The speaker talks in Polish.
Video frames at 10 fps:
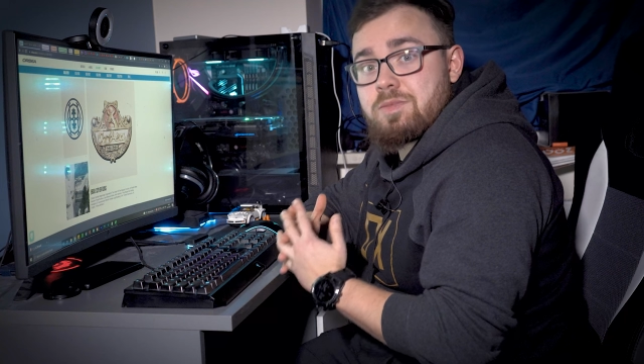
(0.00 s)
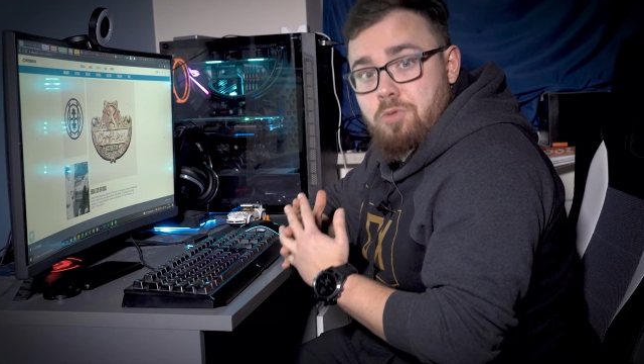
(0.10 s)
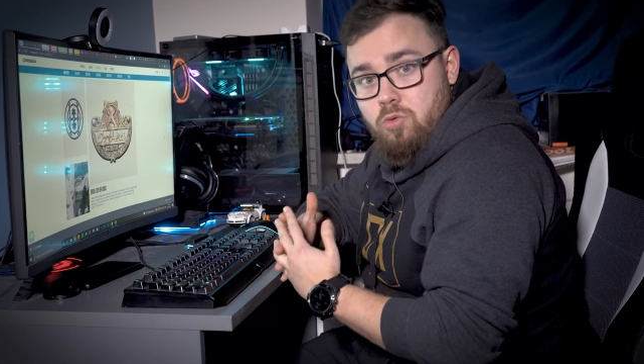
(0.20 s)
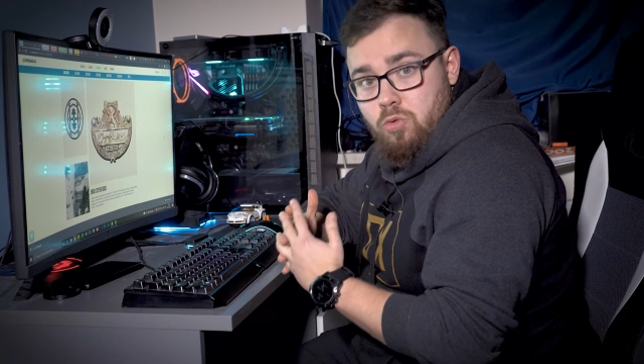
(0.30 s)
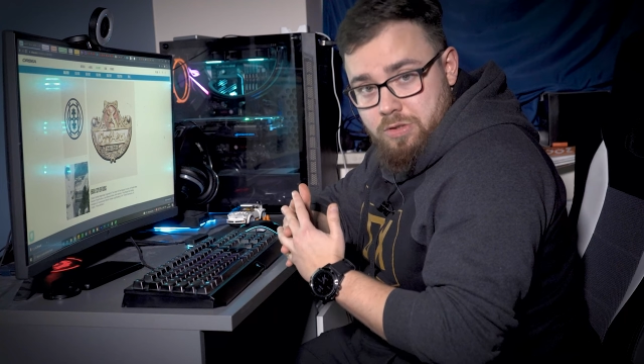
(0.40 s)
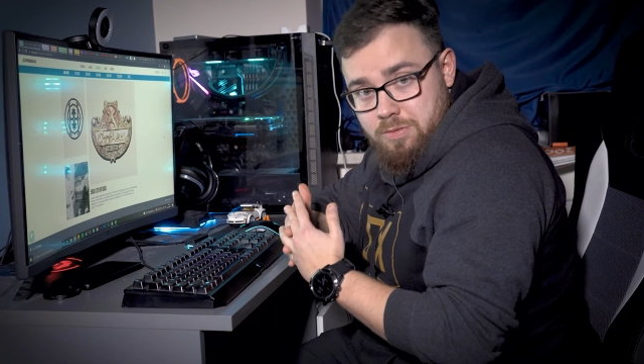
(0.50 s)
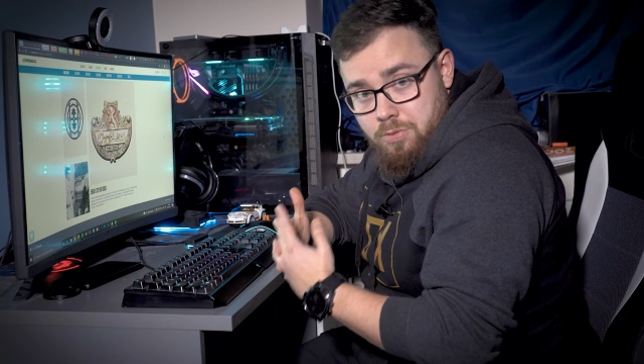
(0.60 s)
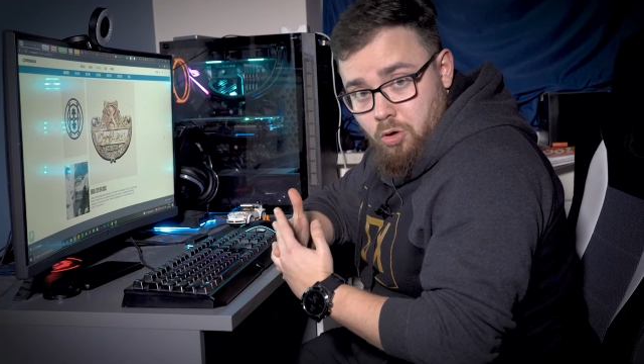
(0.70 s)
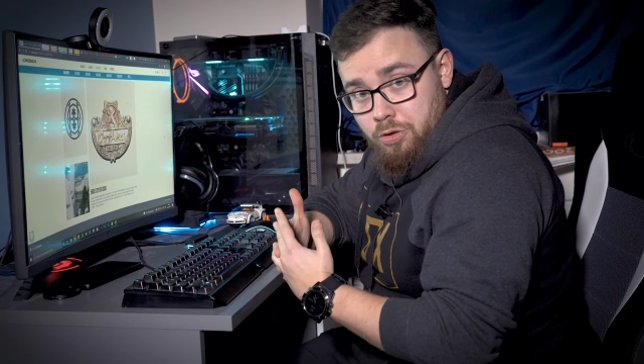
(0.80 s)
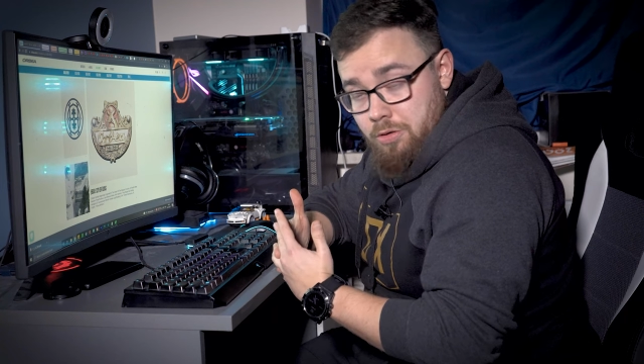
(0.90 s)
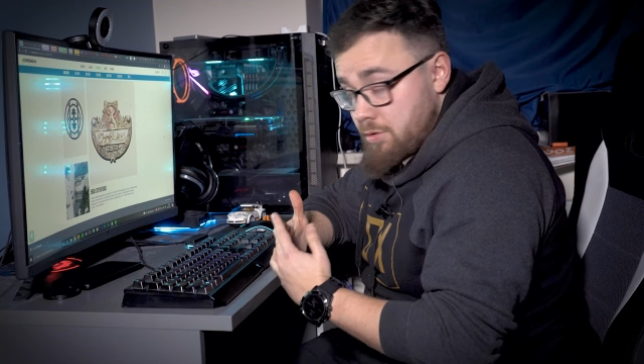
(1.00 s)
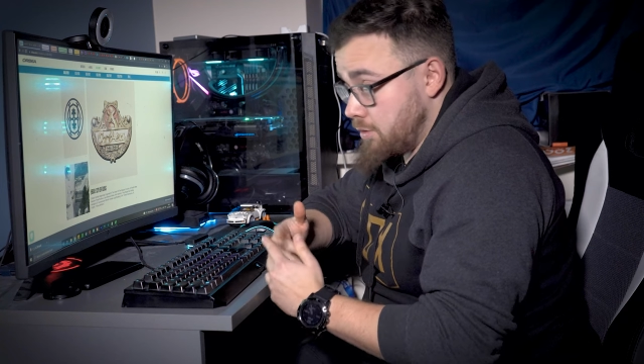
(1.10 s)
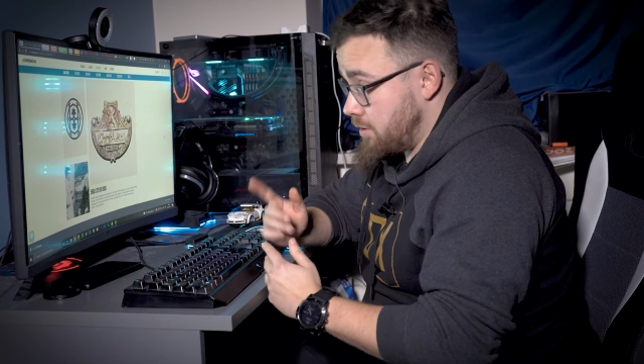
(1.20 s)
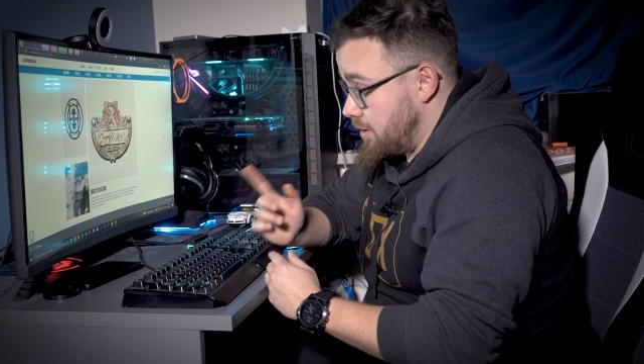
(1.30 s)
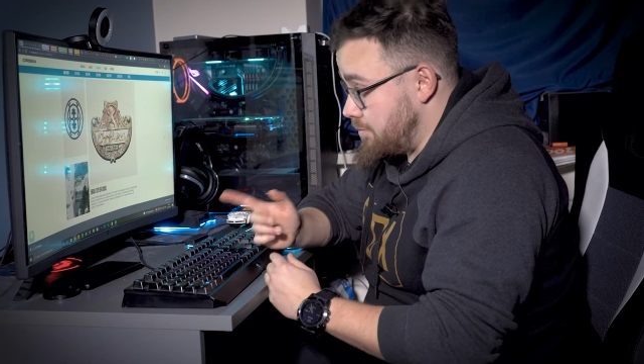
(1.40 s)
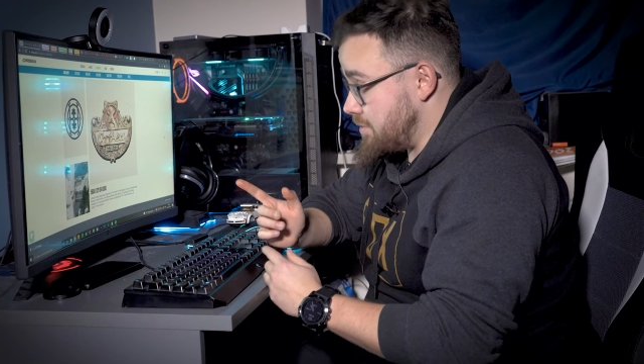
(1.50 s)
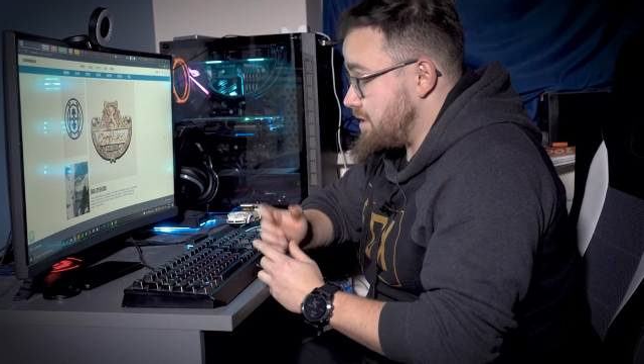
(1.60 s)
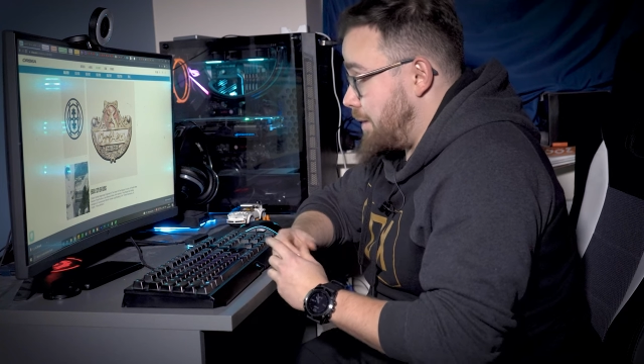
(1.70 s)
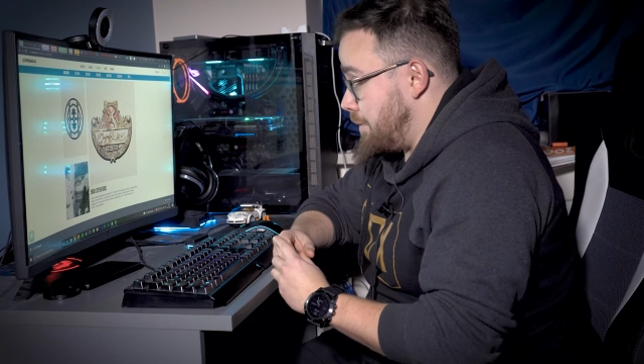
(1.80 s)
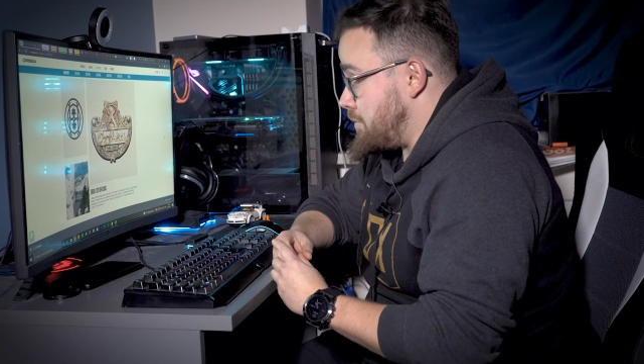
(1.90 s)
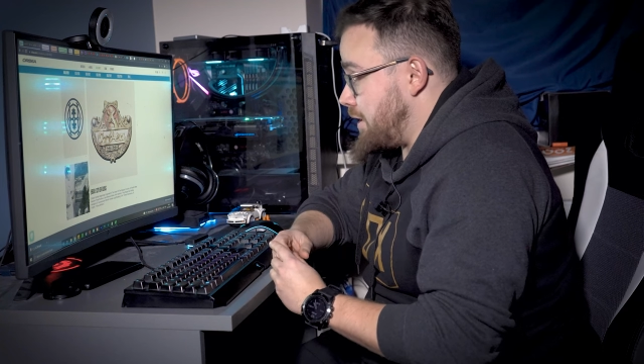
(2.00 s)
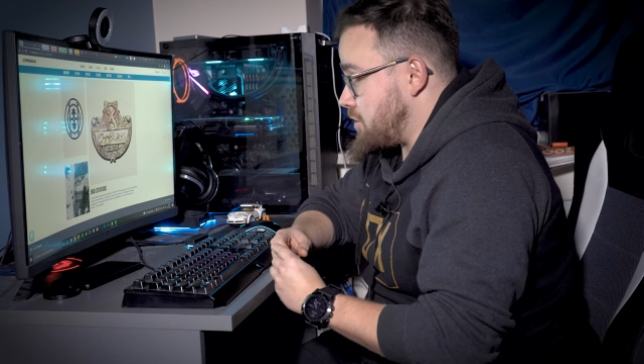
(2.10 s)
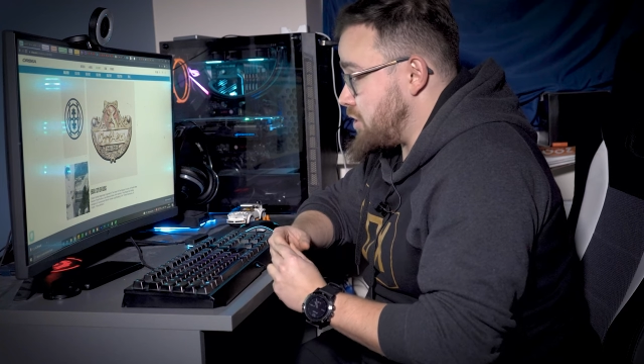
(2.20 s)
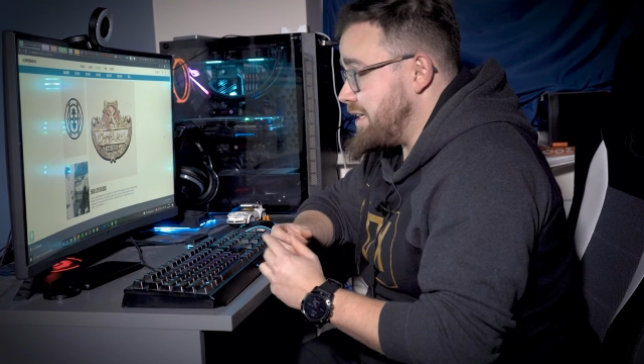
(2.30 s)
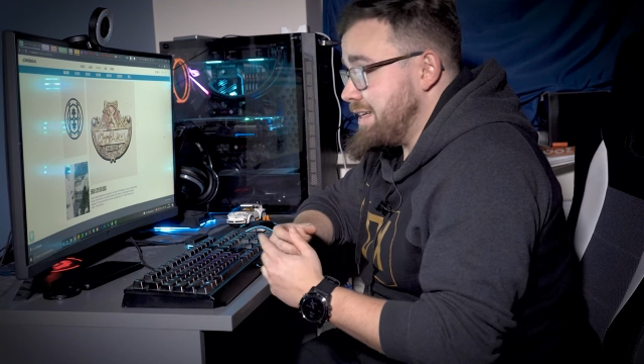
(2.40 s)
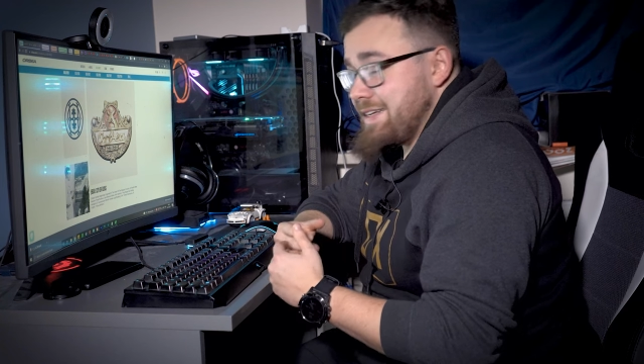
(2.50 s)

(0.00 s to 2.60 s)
z produkcji broni i tym samym także